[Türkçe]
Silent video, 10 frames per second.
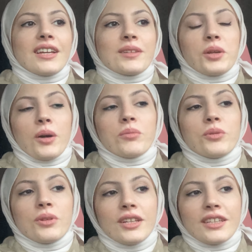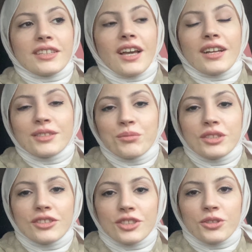Ya böyle
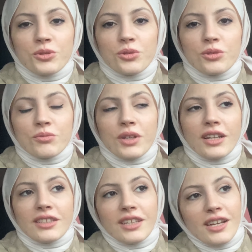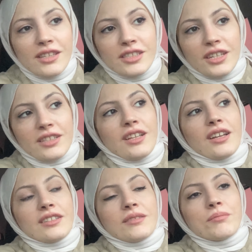kendime de şaşıyorum ya.
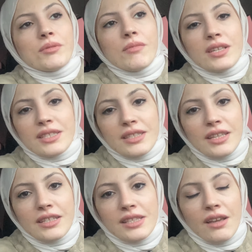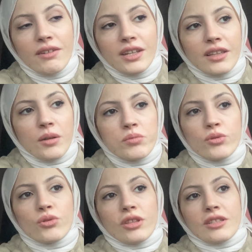Gerçekten bir mesleği severek
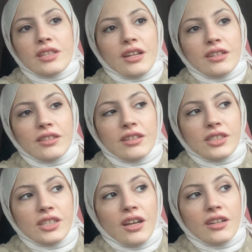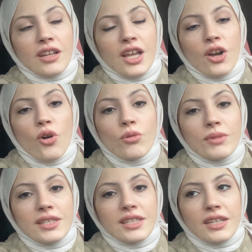yapıyorsunuz arkadaşlar o
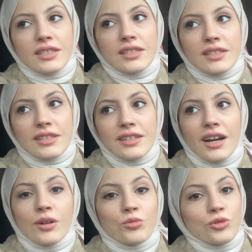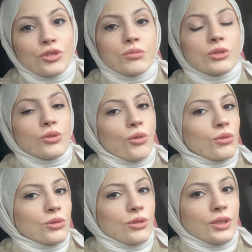meslek sizi hamur gibi
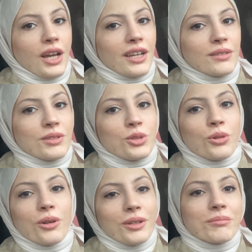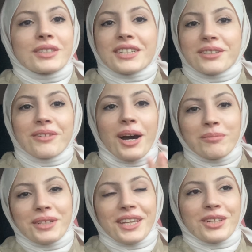yoğuruyor yani ve sonra bir
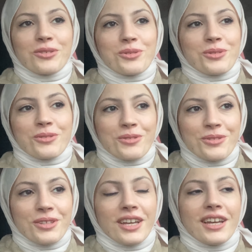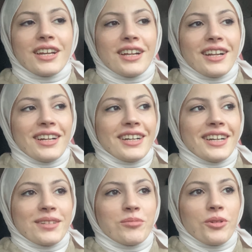kıvama geliyorsunuz.
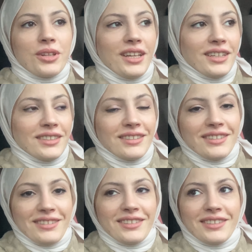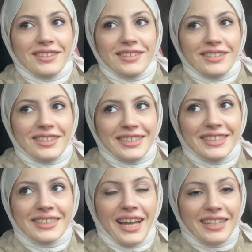Hani böyle e,
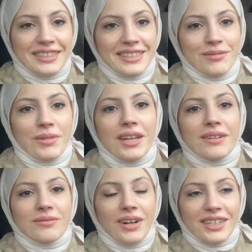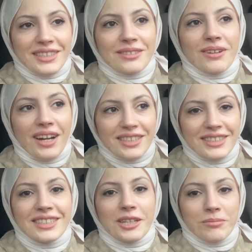dinlendirme vakti
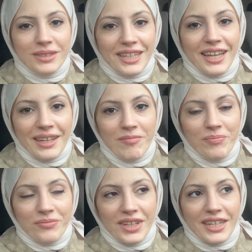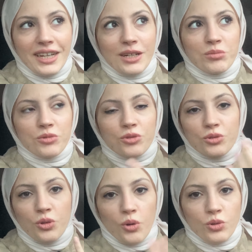vardır ya bir de. Hani hamuru
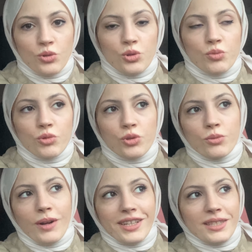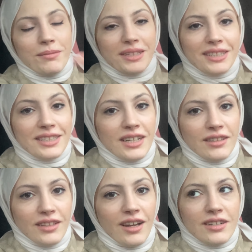yoğurursun, bütün malzemeleri
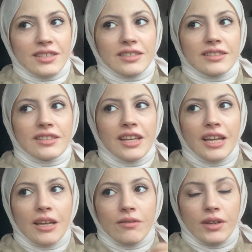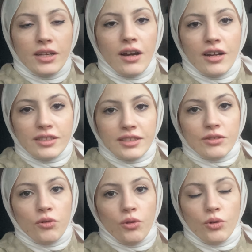katarsın ve
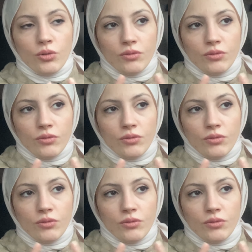artık o